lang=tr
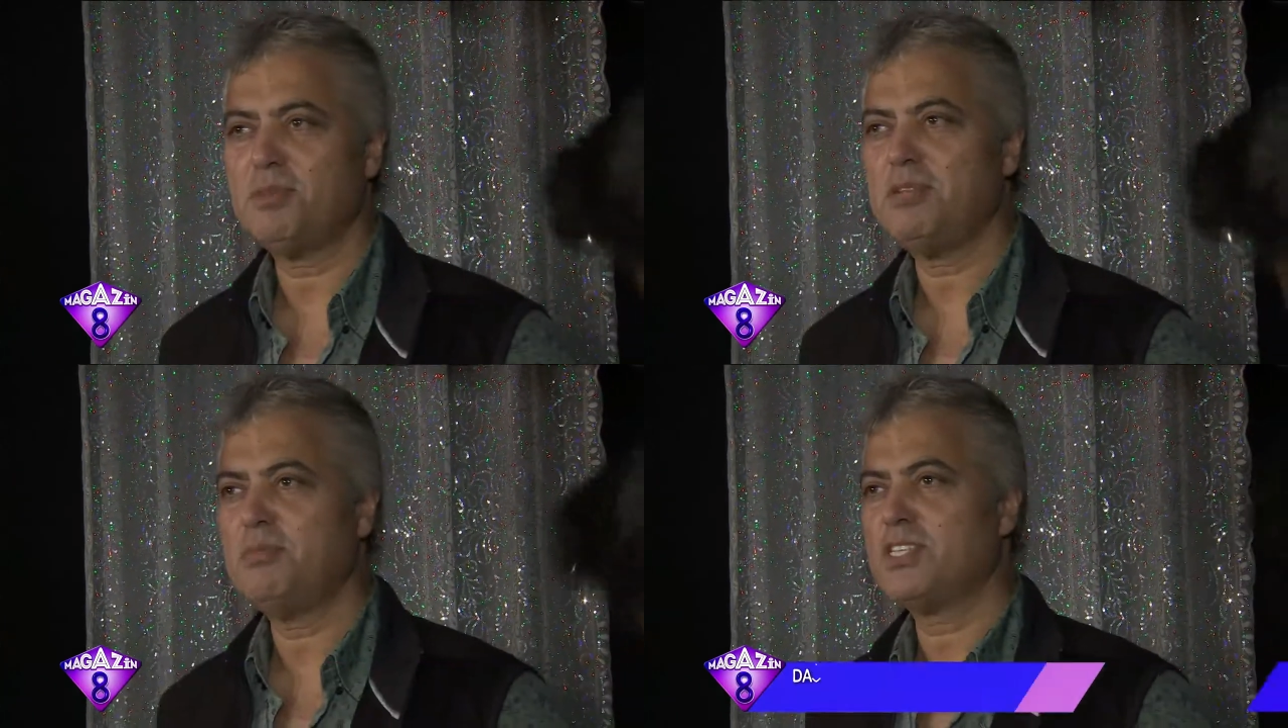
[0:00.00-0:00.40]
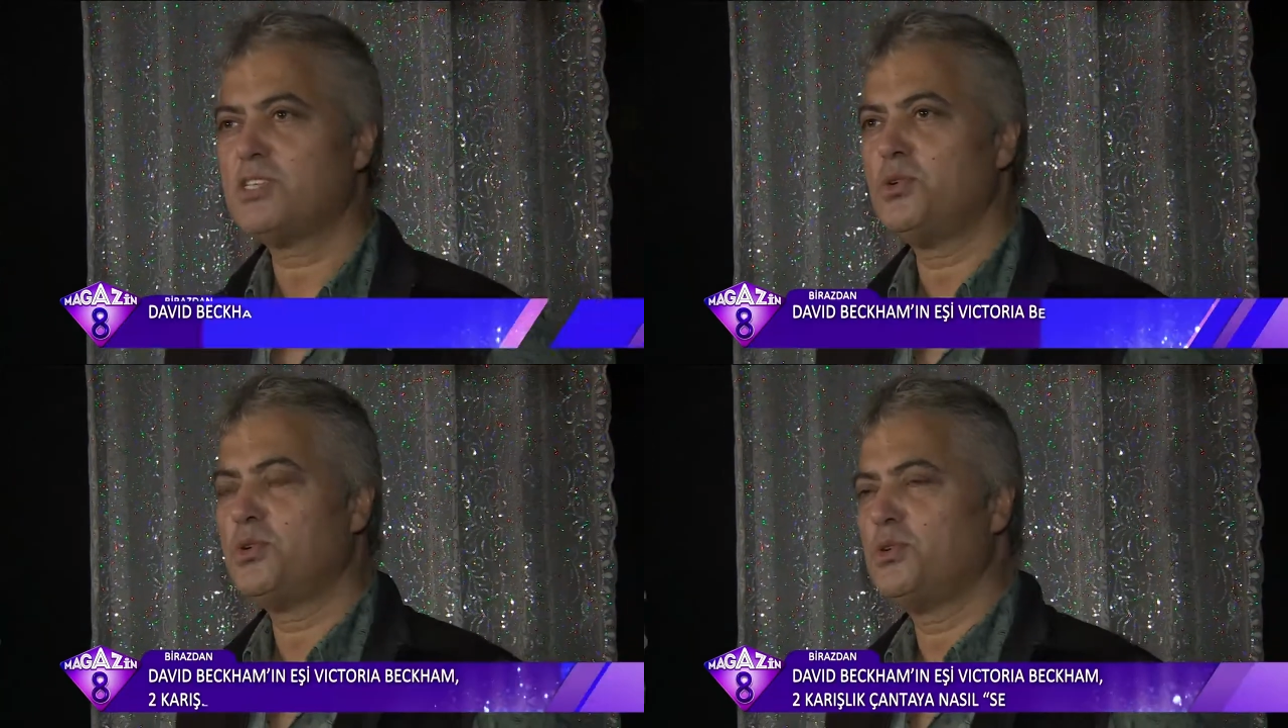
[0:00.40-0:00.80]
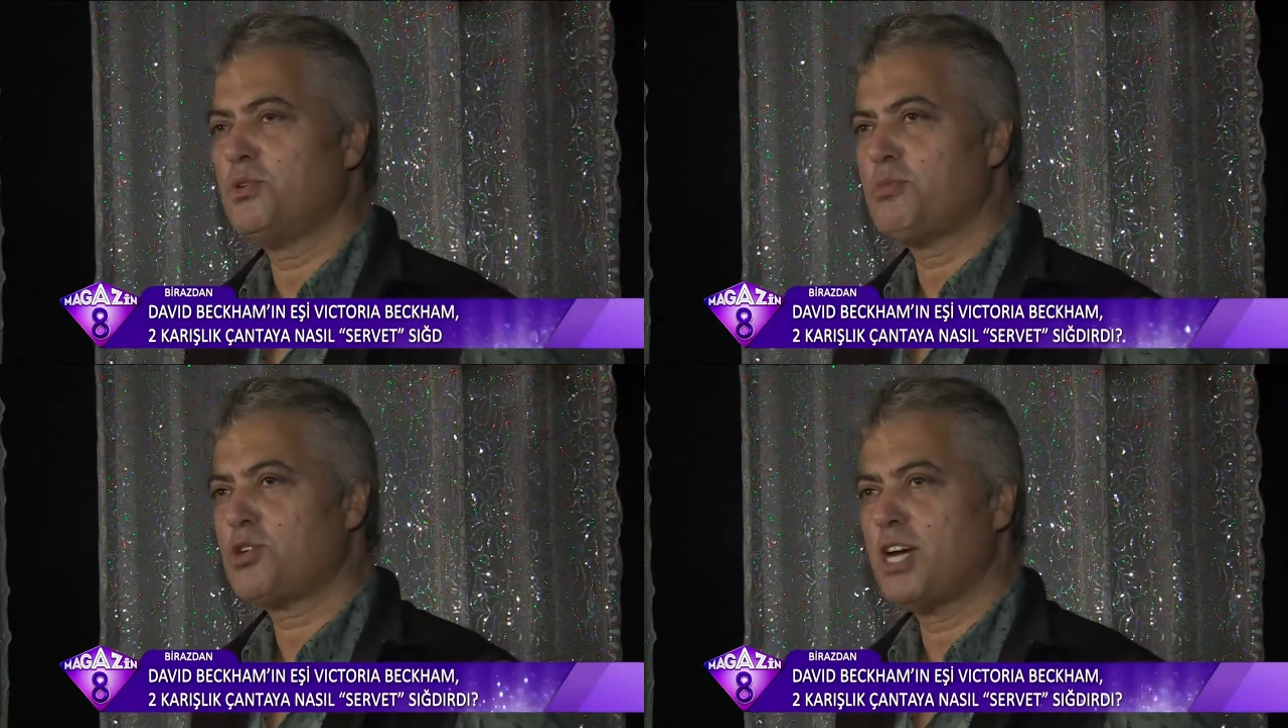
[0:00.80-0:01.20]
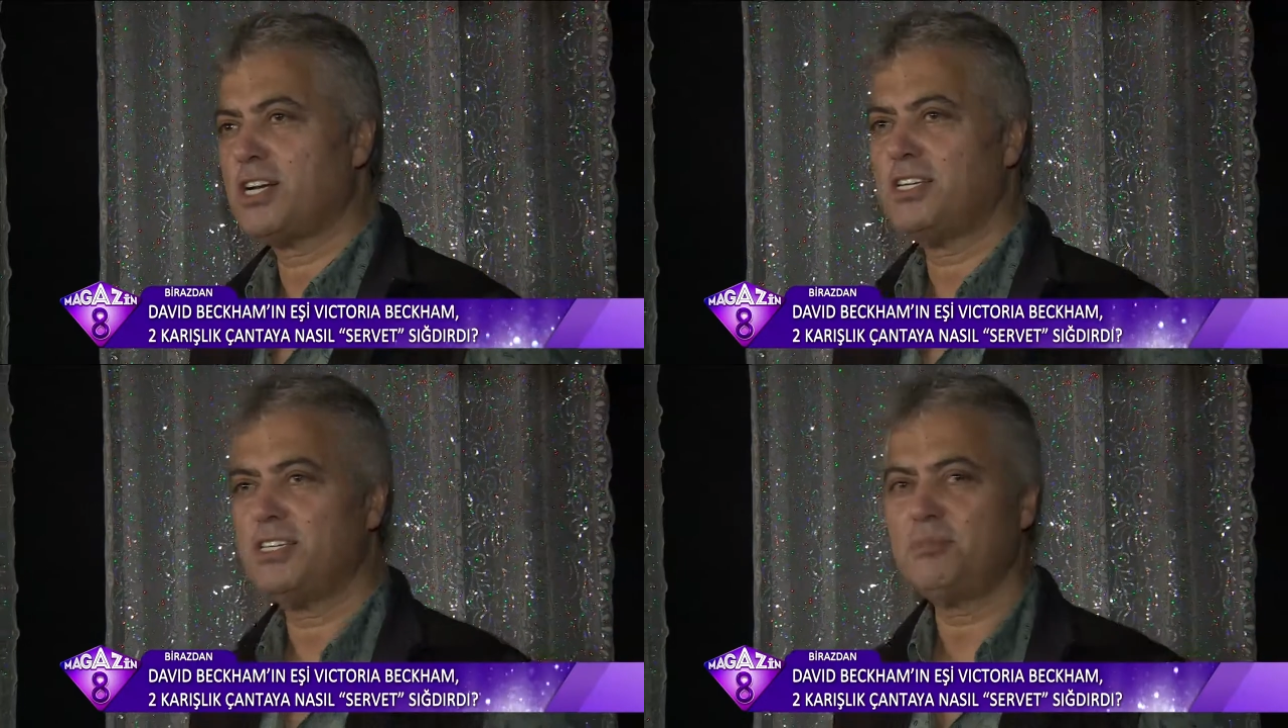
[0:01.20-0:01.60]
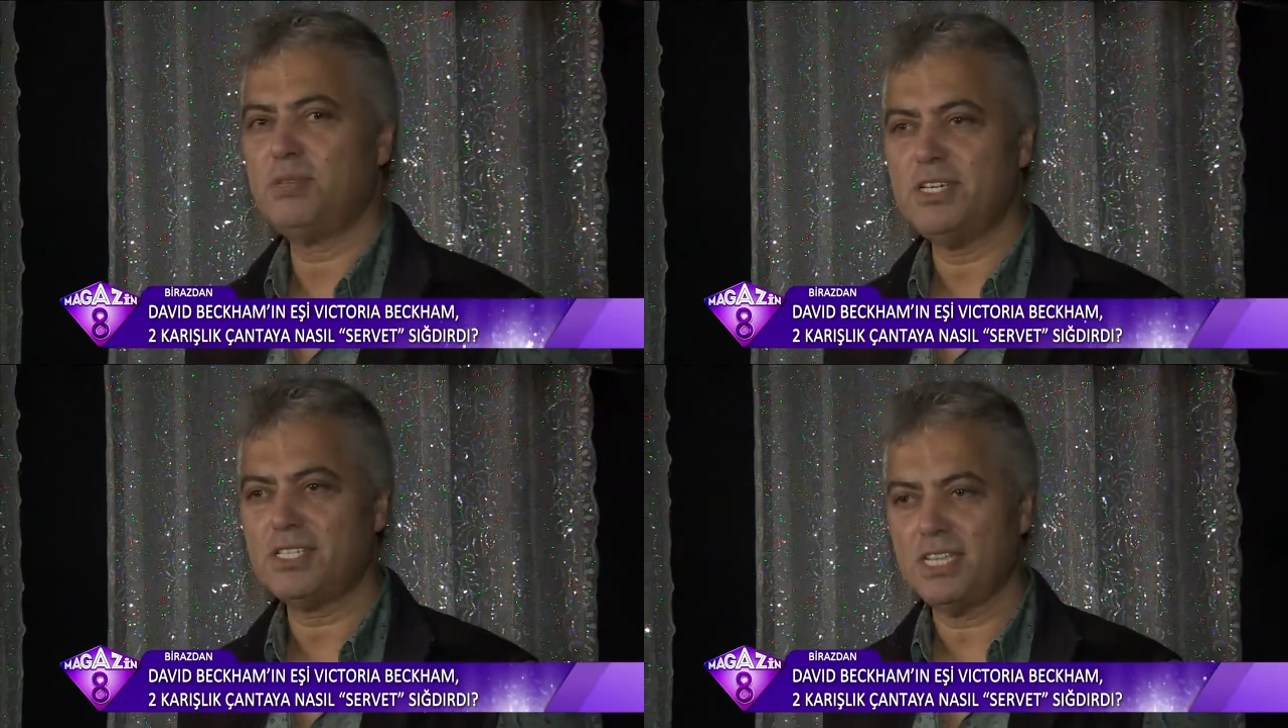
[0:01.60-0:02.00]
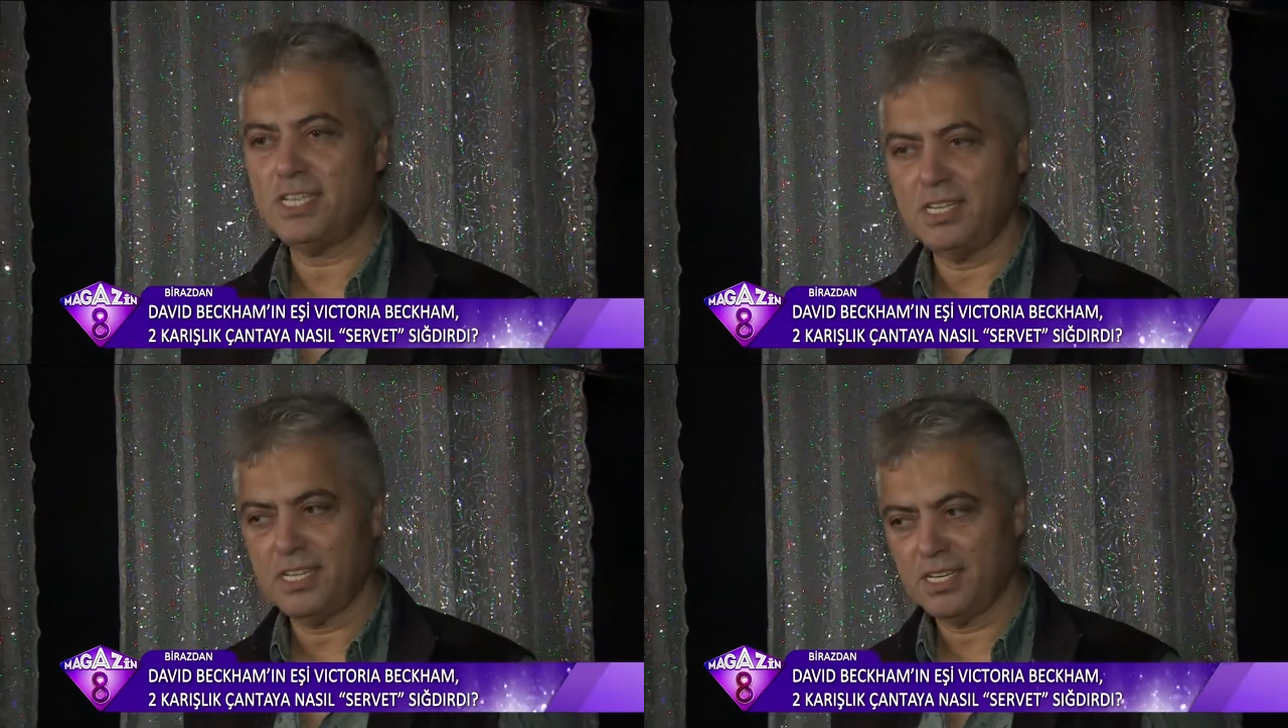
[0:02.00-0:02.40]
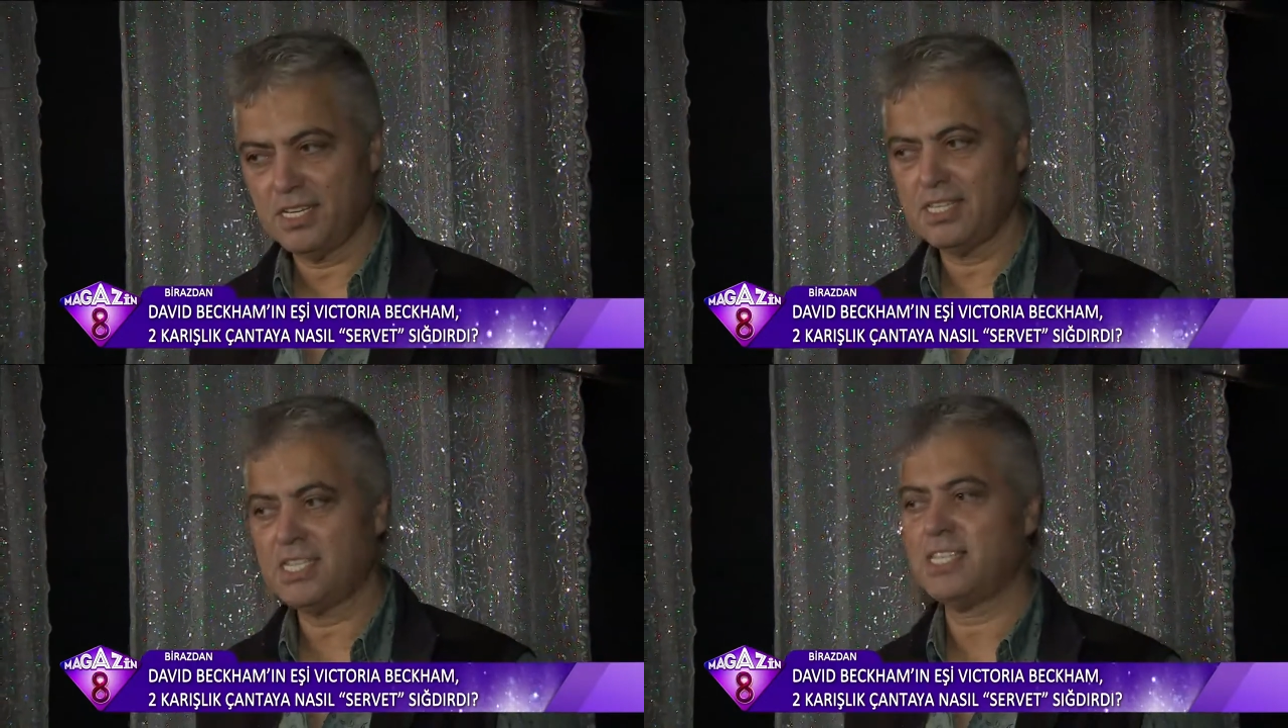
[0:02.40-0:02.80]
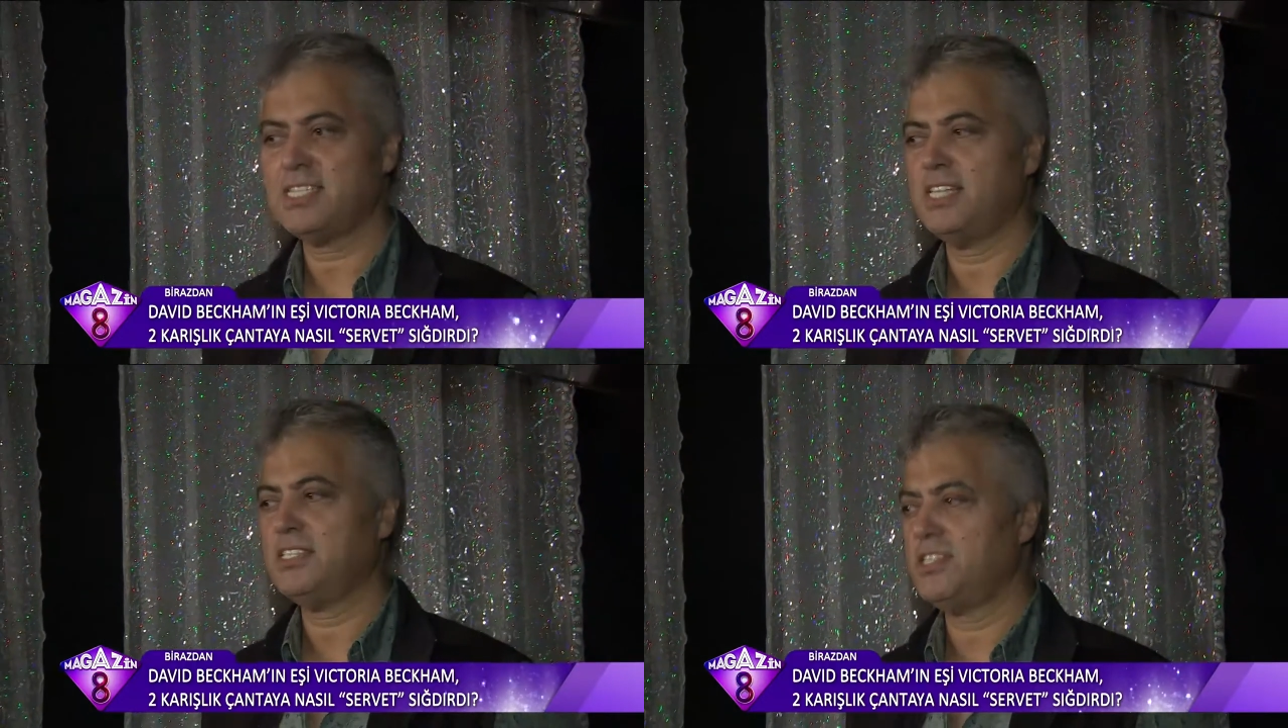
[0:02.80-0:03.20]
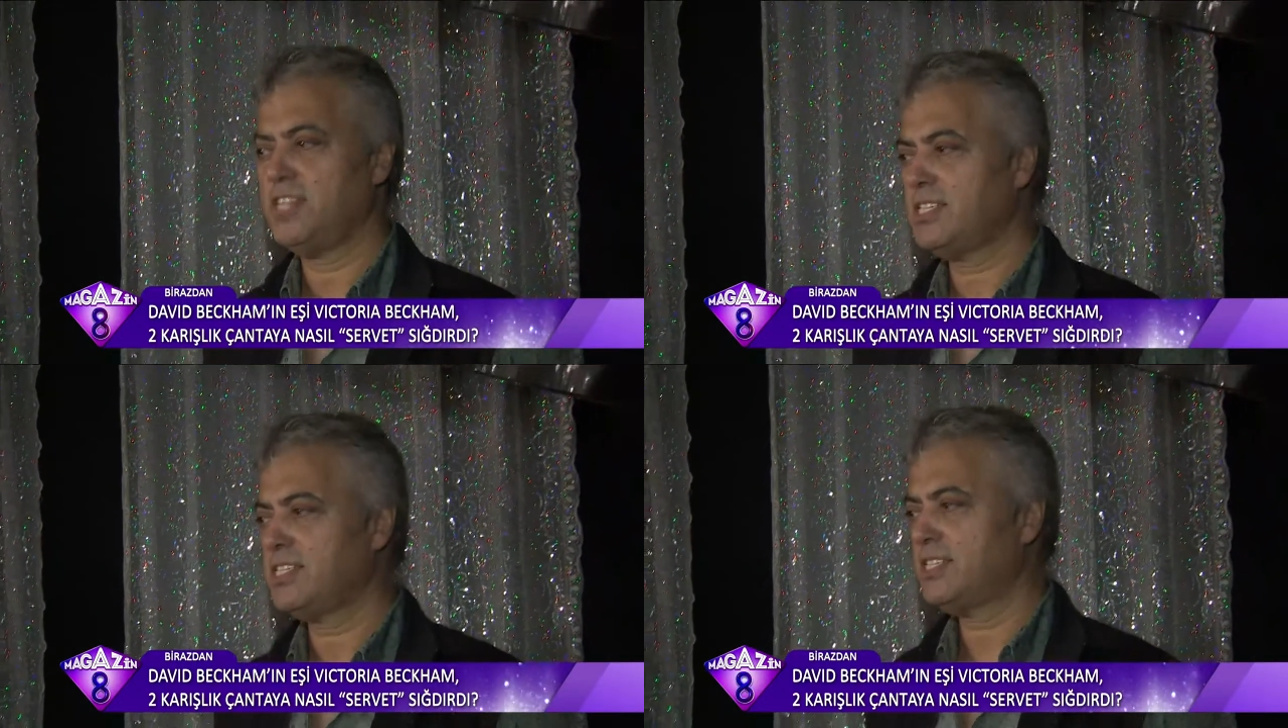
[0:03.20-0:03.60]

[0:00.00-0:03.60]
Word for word: benim eski okuduğum bir şarkıyı birlikte e, seslendireceğiz.